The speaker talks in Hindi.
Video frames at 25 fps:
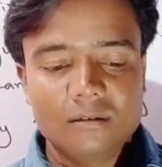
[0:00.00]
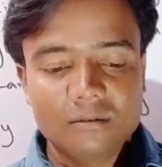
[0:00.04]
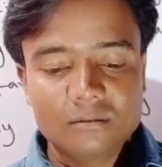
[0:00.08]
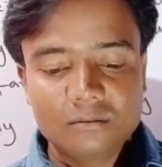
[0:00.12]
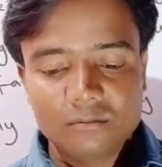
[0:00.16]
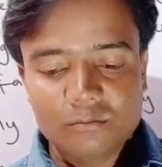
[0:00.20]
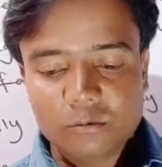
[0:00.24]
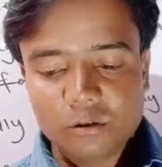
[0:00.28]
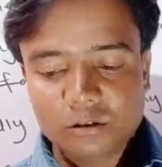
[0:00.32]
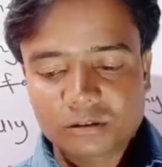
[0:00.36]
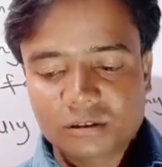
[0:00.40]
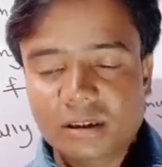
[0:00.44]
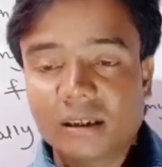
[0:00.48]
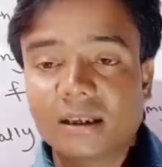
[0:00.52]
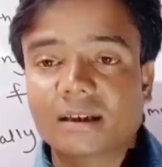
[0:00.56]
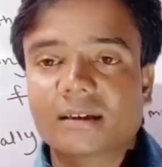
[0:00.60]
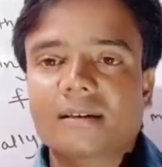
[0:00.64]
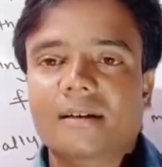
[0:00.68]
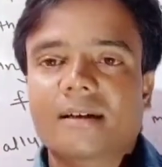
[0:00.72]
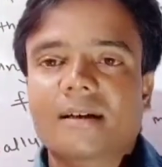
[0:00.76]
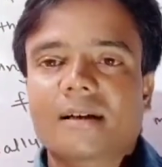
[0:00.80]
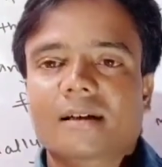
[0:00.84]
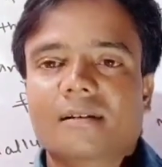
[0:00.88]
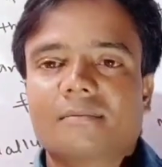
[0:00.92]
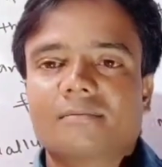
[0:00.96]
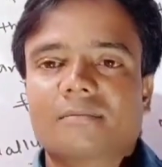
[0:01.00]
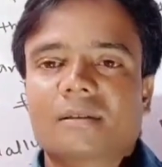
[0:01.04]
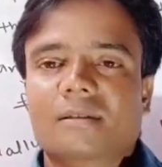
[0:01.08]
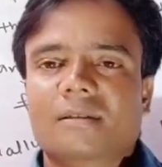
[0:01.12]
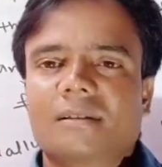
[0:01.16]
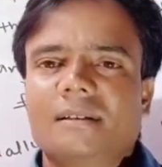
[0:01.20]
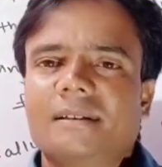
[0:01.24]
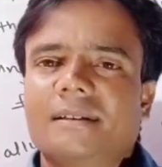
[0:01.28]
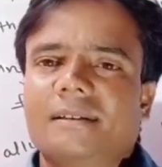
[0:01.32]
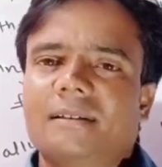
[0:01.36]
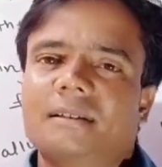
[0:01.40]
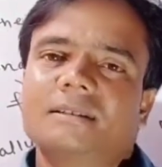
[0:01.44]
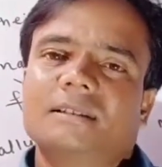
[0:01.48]
क्वेश्चन लड़के क्या काम
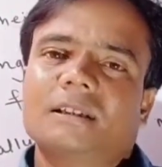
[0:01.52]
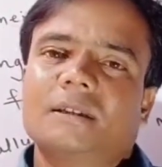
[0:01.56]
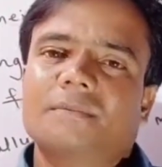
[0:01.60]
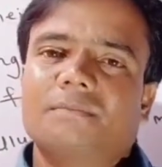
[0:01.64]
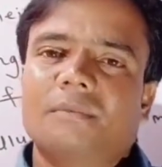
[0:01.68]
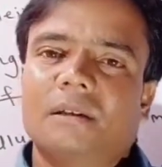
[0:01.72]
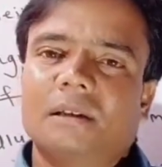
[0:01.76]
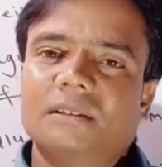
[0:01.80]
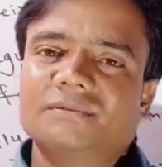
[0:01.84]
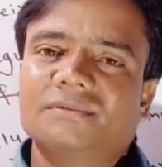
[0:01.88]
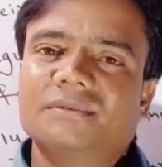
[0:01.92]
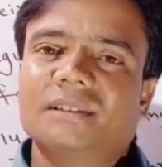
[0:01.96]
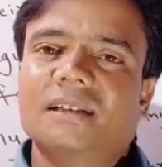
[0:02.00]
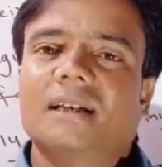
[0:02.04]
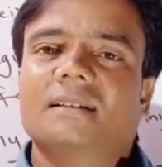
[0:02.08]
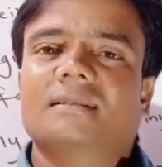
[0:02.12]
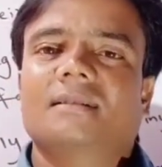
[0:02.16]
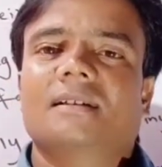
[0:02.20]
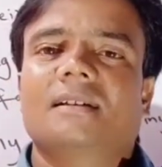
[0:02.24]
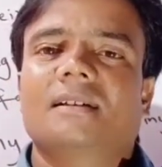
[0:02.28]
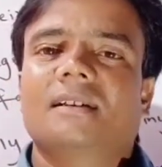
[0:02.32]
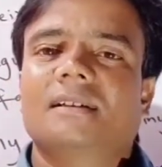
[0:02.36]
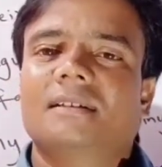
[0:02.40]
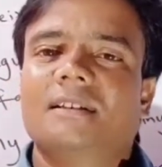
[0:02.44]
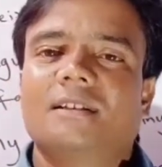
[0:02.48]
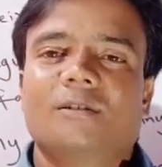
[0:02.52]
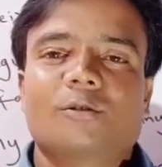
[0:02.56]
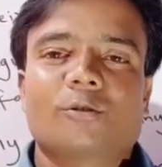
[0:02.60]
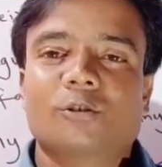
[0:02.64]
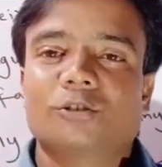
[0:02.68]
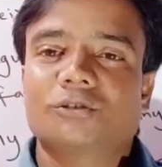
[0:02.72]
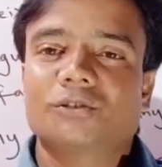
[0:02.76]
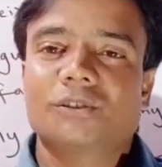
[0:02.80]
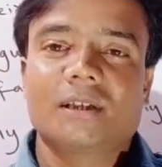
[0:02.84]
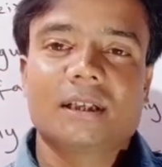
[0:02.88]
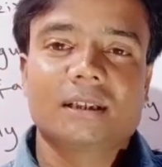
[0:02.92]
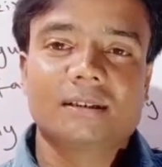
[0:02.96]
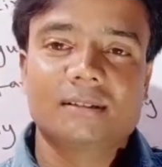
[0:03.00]
करते हैं कि सिर्फ आंसर याद कर लेते हैं
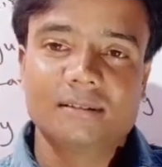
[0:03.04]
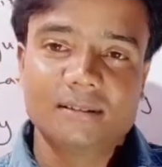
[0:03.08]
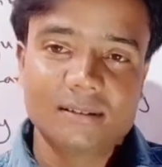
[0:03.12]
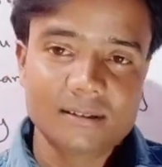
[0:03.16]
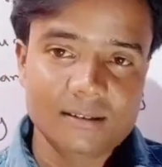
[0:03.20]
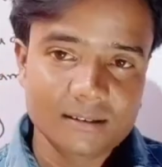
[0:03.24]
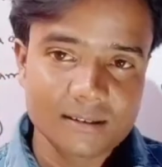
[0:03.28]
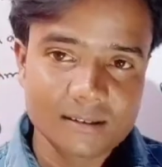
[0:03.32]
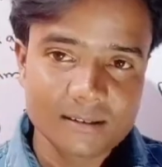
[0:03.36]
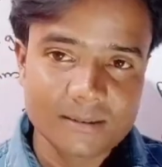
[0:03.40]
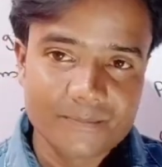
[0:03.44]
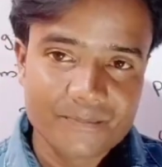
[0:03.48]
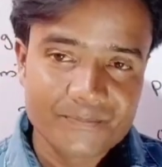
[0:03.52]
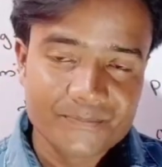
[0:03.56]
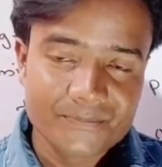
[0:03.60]
क्वेश्चन याद नहीं करते